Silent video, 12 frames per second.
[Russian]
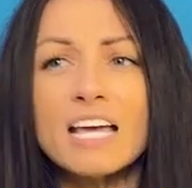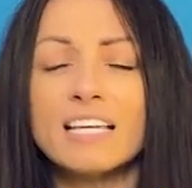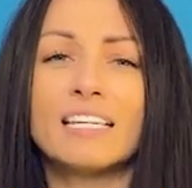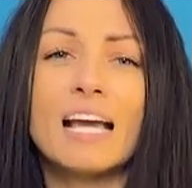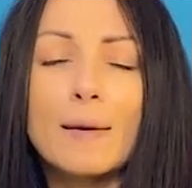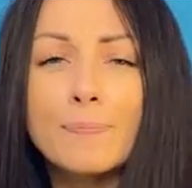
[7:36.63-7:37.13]

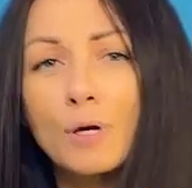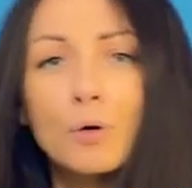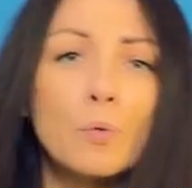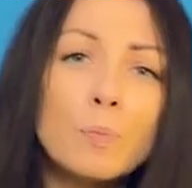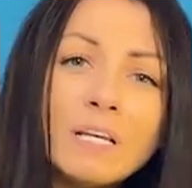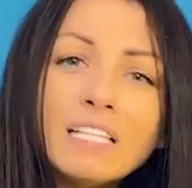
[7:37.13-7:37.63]
Я
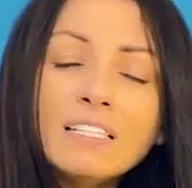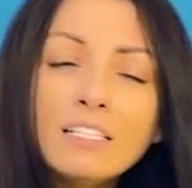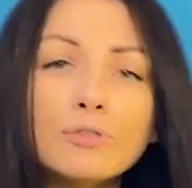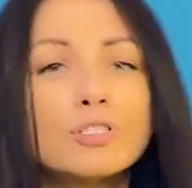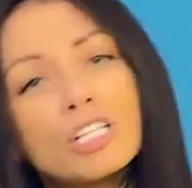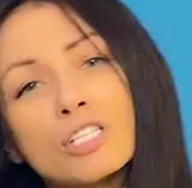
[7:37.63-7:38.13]
пеку
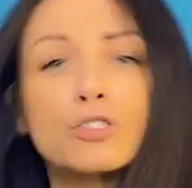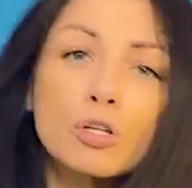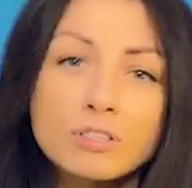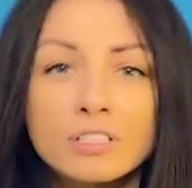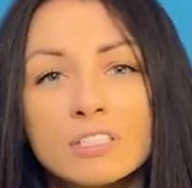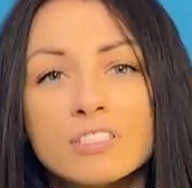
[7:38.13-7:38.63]
блины уже 100
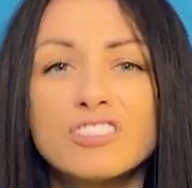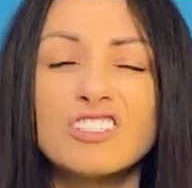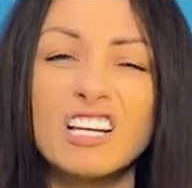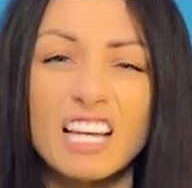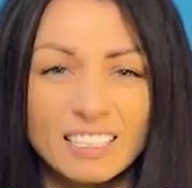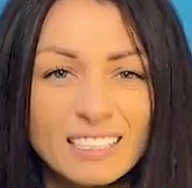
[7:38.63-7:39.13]
тысяч
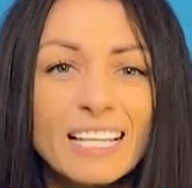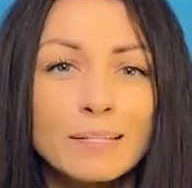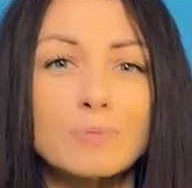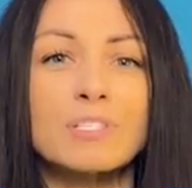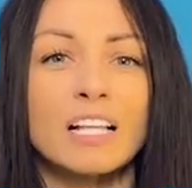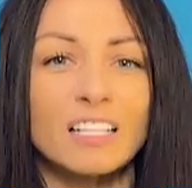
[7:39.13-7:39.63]
лет. Я
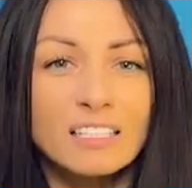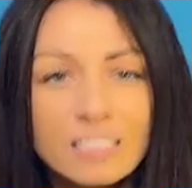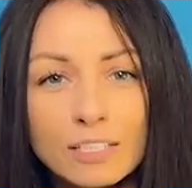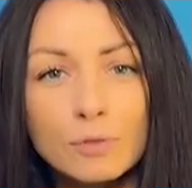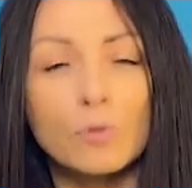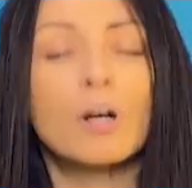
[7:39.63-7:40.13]
написала
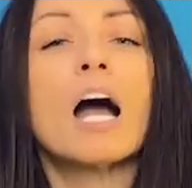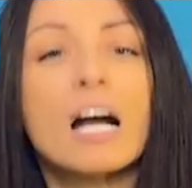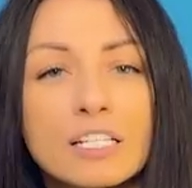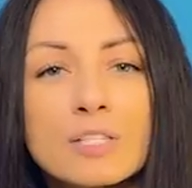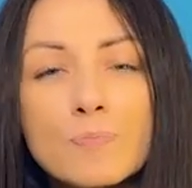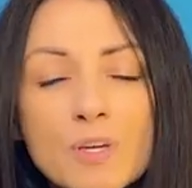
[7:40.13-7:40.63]
книгу
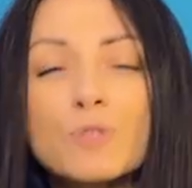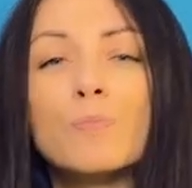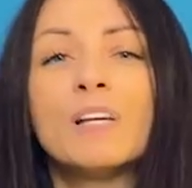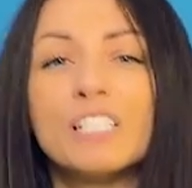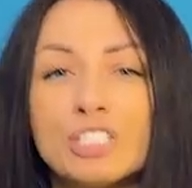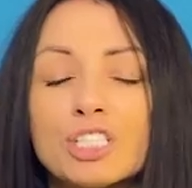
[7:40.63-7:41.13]
«Как испечь
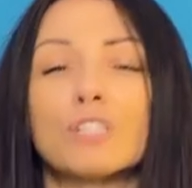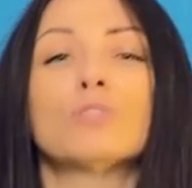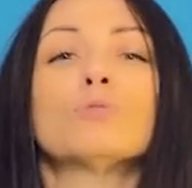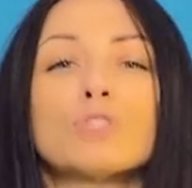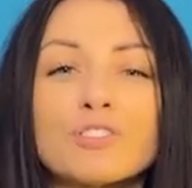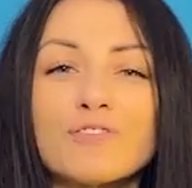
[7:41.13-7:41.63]
блинчик
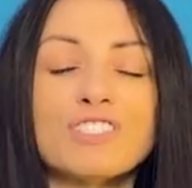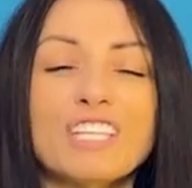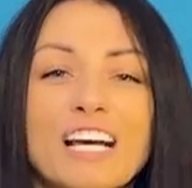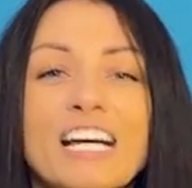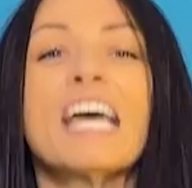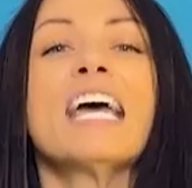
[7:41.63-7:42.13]
лучше всех».